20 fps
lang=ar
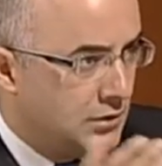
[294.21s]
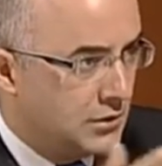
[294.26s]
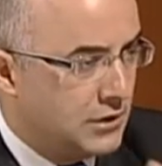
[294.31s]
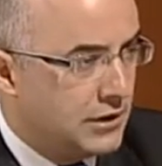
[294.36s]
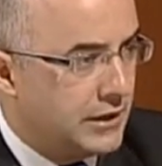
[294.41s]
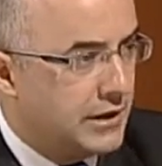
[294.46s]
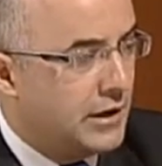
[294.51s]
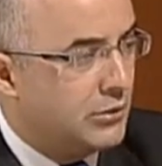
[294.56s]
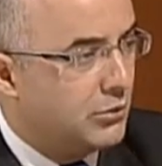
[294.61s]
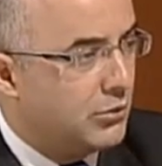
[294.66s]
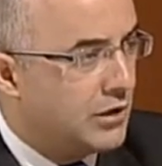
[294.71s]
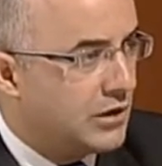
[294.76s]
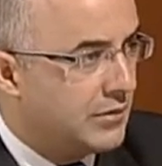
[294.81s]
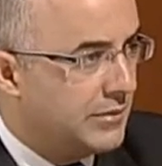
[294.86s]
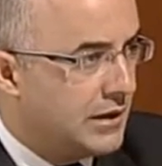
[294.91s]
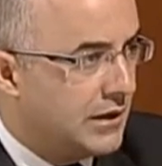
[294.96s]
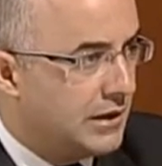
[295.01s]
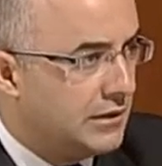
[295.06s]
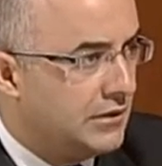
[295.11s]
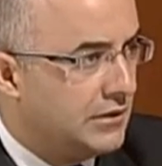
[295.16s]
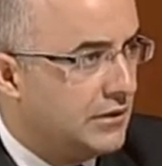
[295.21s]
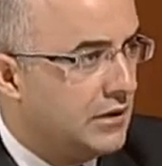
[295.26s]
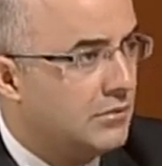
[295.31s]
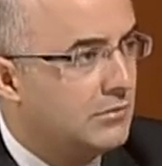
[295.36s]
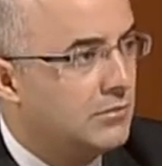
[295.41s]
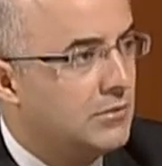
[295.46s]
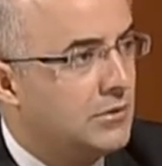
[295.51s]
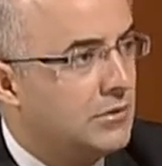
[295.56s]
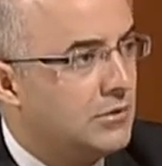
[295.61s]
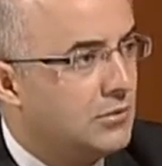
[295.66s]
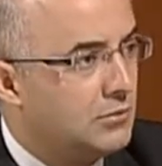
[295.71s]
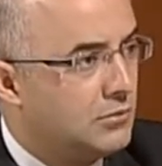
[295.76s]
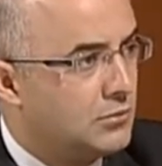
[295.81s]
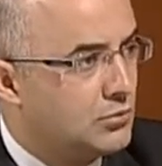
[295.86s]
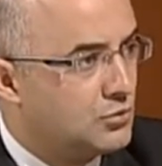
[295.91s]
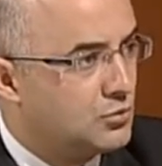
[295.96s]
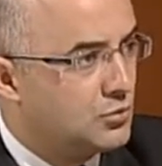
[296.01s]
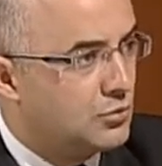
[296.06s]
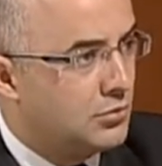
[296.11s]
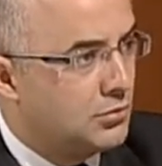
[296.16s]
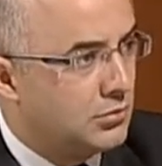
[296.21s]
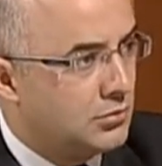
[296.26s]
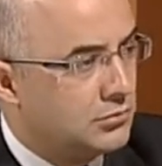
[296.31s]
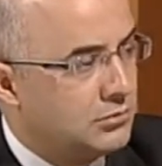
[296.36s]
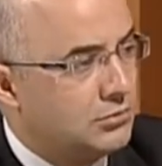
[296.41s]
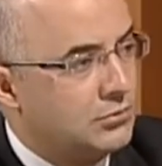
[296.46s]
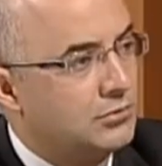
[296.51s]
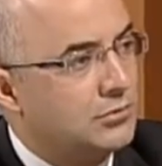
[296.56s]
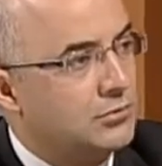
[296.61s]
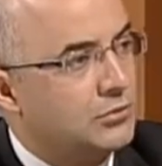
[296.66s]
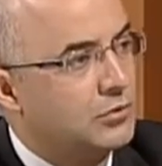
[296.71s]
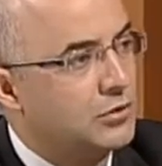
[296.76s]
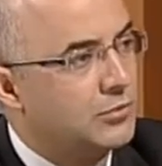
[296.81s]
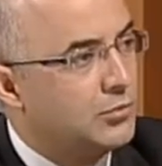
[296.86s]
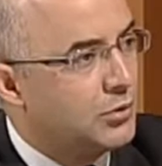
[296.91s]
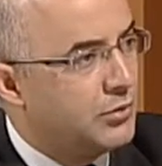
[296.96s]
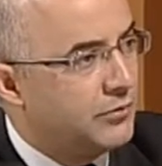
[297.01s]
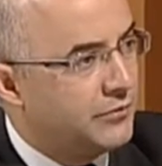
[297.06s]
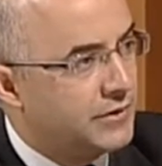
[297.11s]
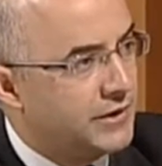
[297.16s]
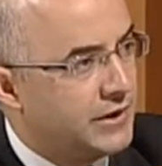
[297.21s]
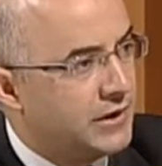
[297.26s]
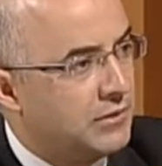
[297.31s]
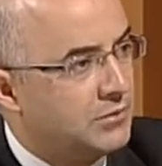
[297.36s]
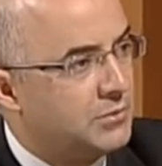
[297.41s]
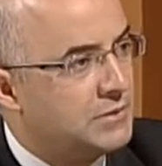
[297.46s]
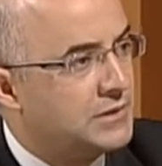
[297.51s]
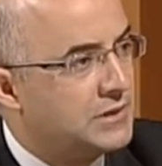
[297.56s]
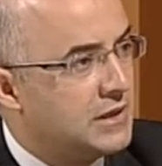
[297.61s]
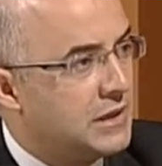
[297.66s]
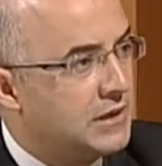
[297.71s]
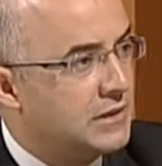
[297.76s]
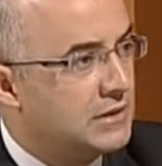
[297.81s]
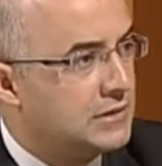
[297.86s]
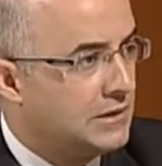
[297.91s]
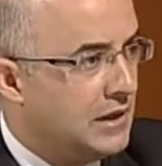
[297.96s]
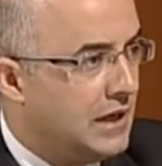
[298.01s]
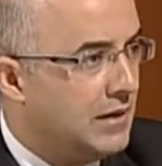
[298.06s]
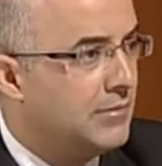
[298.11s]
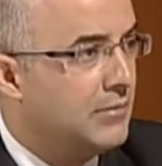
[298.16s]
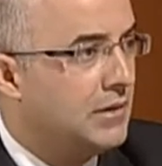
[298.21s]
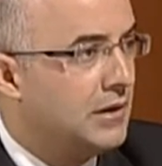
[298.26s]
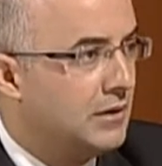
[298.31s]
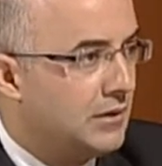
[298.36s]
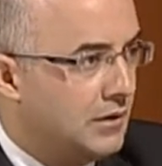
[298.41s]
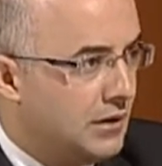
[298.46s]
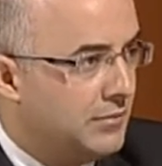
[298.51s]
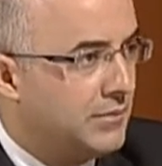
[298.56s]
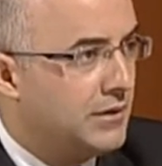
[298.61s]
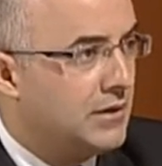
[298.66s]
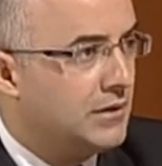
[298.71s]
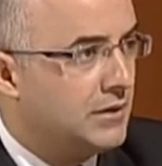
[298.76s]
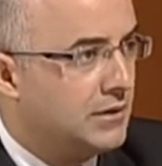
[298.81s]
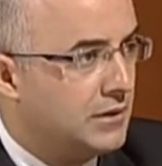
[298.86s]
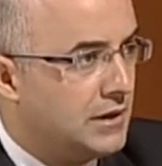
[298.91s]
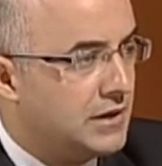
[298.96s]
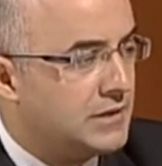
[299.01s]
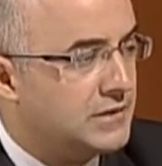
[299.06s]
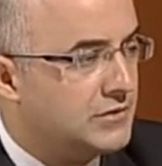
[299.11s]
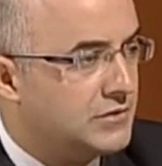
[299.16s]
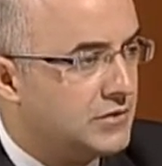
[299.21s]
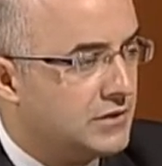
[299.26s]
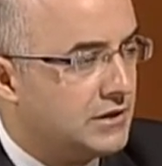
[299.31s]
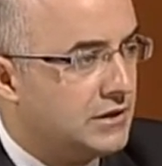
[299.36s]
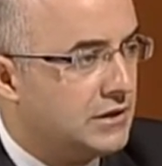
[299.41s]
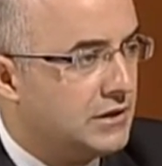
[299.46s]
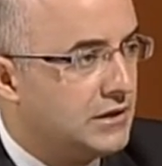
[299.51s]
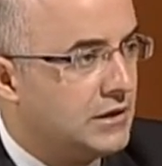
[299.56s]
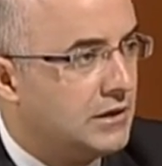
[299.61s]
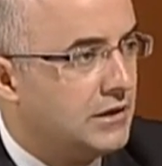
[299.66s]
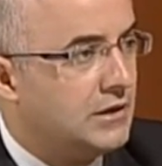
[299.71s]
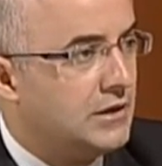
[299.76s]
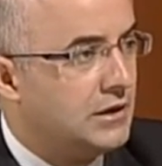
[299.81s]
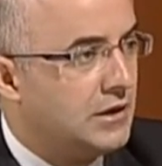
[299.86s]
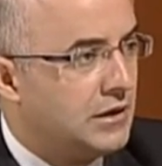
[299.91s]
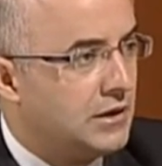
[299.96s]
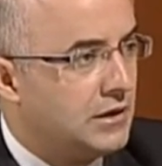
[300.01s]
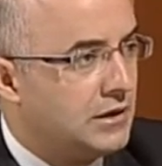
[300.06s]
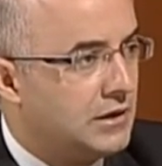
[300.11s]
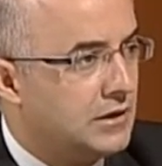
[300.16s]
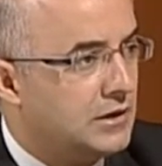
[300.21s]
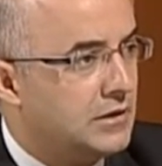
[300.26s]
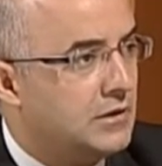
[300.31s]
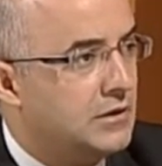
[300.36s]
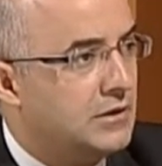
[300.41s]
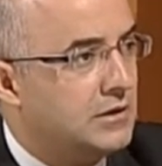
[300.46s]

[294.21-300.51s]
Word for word: اللي كانوا قريبين على النظام ويزوروا الأردن ويبقوا فيها وبالتالي تتحمل عبء ناس جديدين آخرين